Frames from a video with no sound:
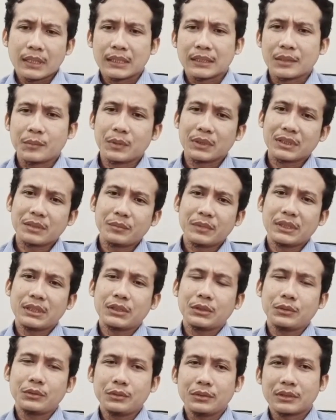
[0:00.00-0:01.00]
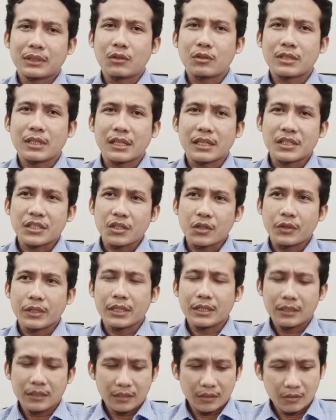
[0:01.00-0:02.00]
teman-teman itu nggak usah risau
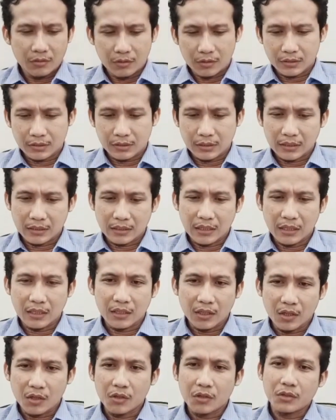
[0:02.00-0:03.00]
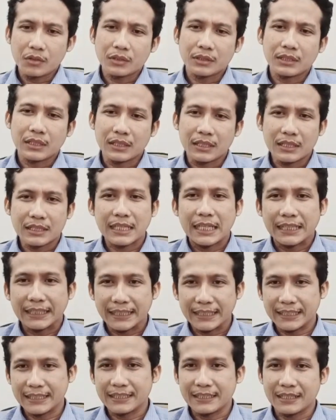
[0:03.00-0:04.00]
ya nggak usah galau jadi
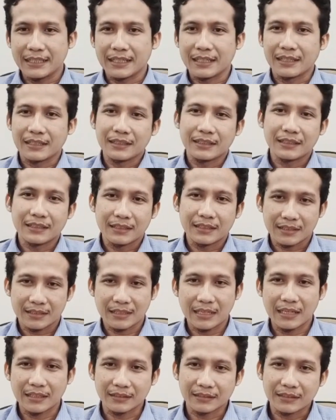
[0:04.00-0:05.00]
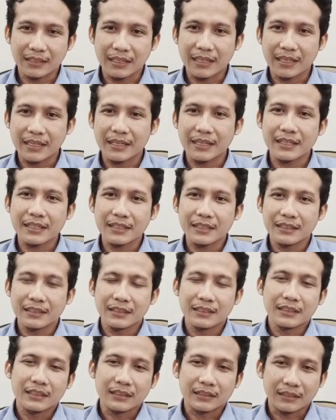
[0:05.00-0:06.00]
santai saja santai
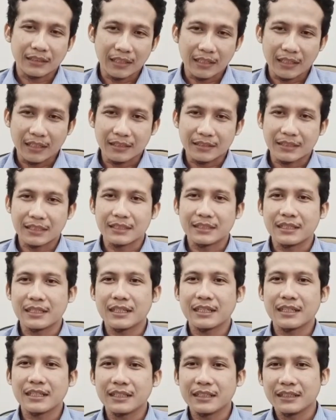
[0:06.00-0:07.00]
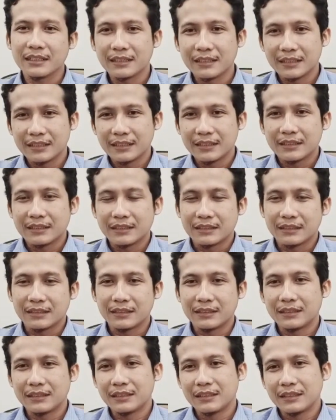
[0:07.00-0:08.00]
tenang saja
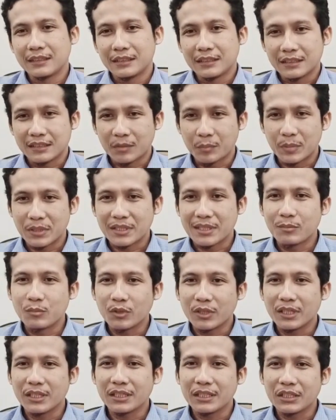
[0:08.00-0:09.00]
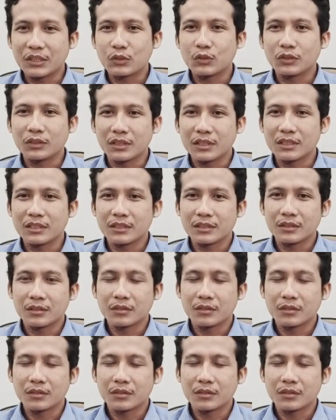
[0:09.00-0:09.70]
e, sebisa mungkin ikutin